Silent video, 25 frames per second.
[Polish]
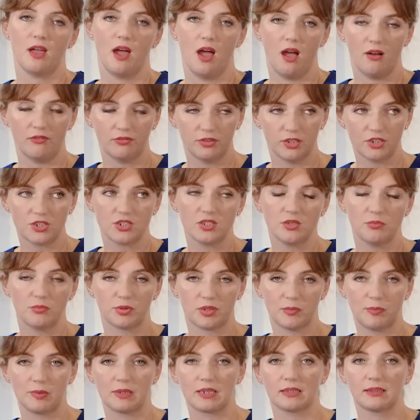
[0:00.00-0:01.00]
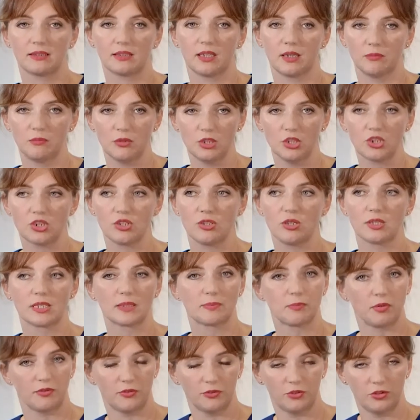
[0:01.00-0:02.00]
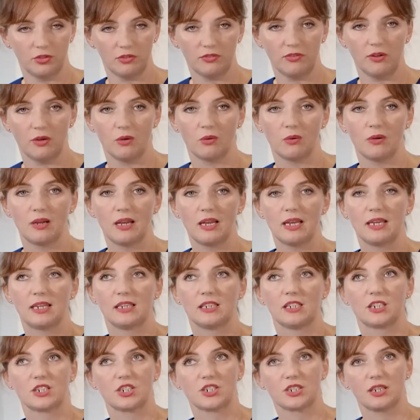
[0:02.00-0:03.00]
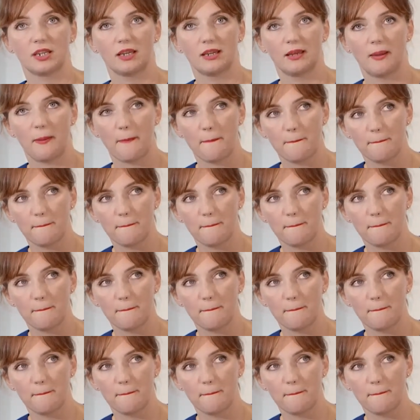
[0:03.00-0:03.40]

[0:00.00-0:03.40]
a właśnie preparat chemiczny spowodował, że